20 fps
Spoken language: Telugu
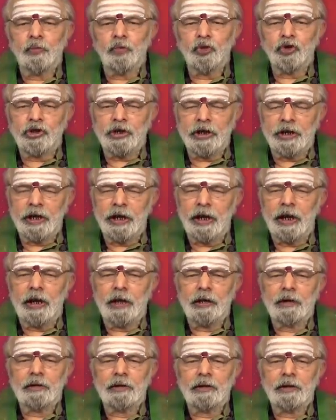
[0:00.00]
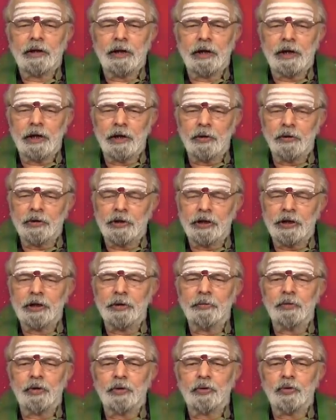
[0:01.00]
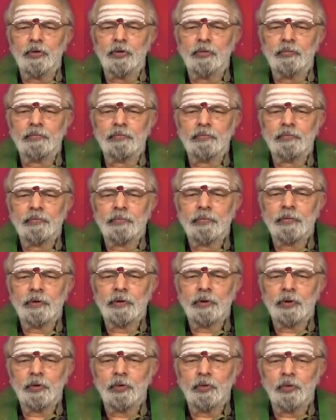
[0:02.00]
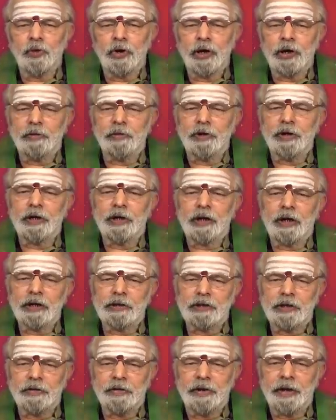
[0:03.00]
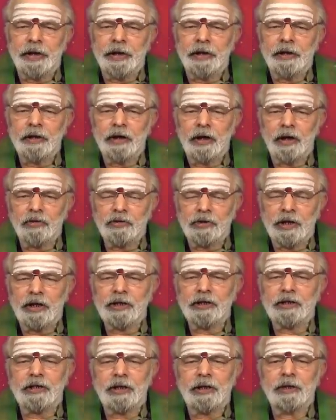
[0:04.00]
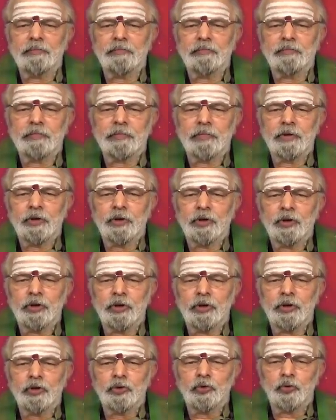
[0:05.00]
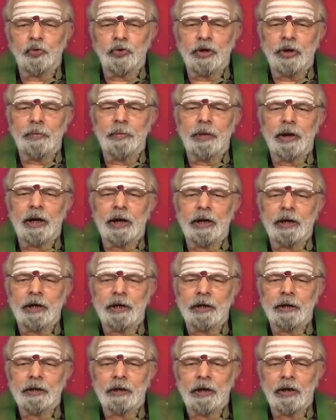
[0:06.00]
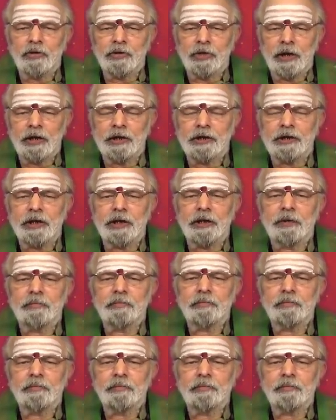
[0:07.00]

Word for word: వచ్చే నెల రెండవ తేదీ వరకు ఉన్నటువంటి గ్రహస్థితిని అనుసరించి సూర్యమానాన్ని అనుసరించి